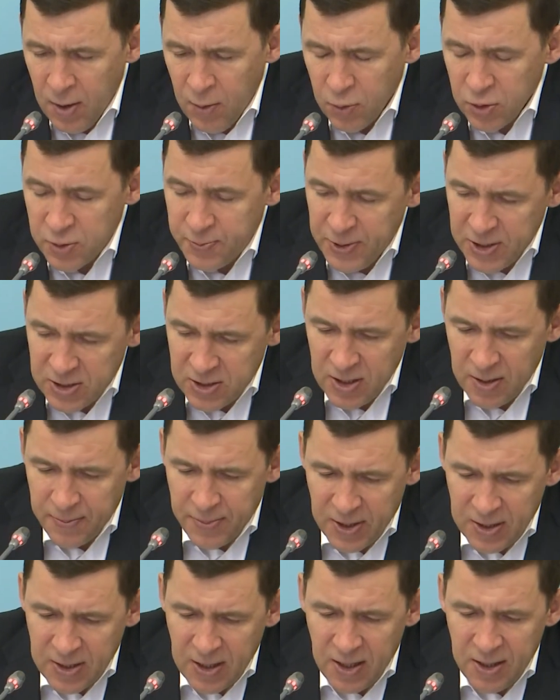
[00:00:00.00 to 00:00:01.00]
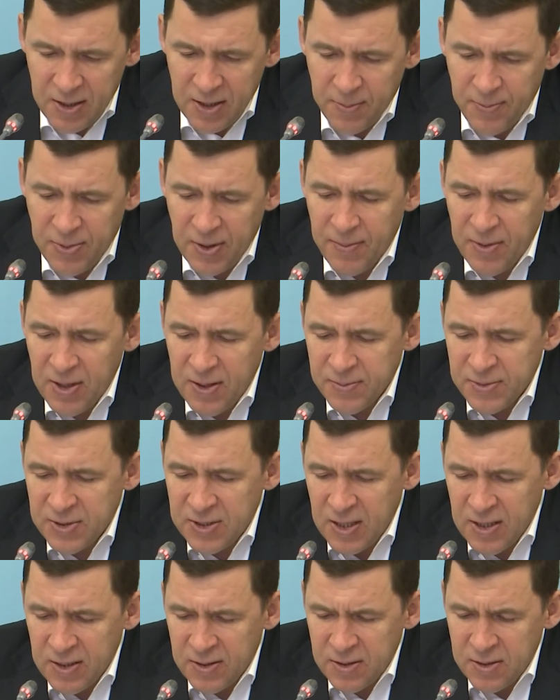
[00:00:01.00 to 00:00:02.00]
Успешное преодоление проблем
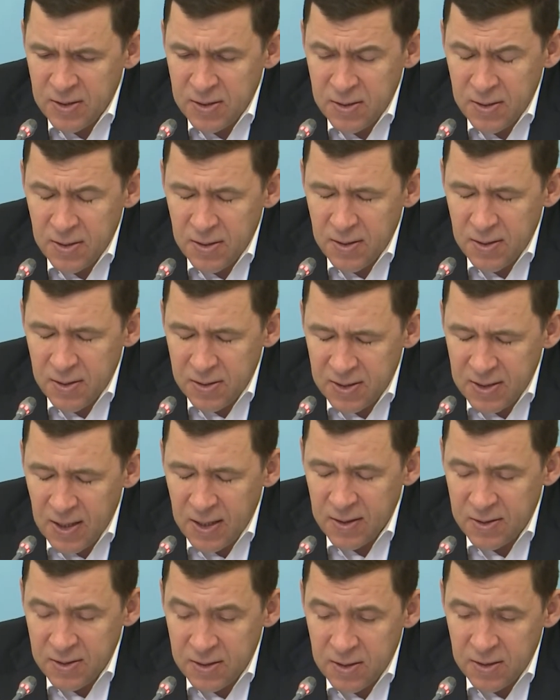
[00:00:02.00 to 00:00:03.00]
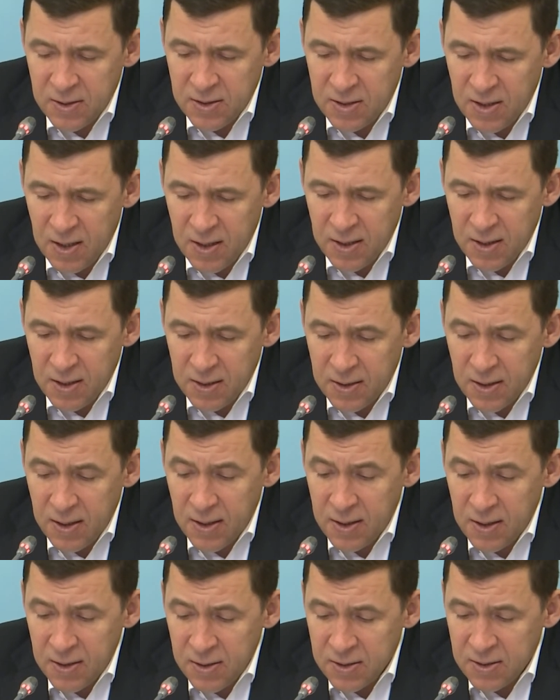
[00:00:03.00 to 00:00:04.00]
занятости населения – это
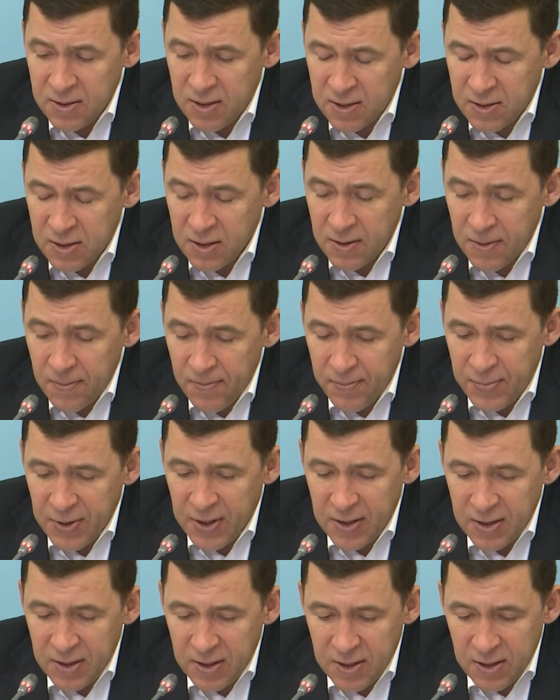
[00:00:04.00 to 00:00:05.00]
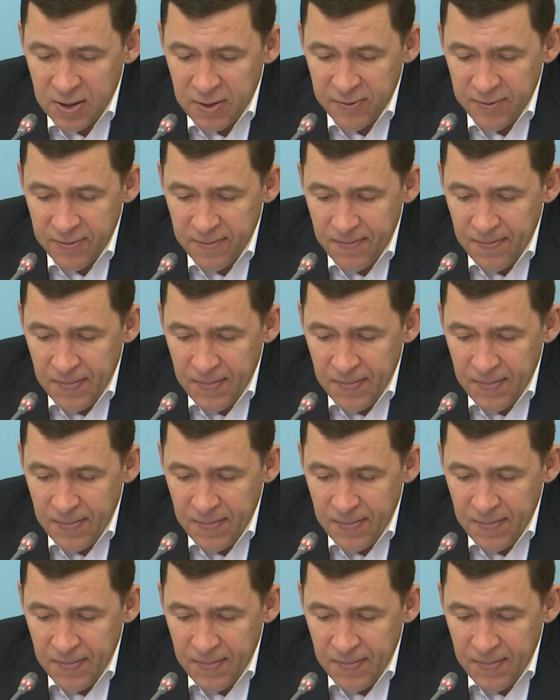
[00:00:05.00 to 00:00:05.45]
один из наших приоритетов.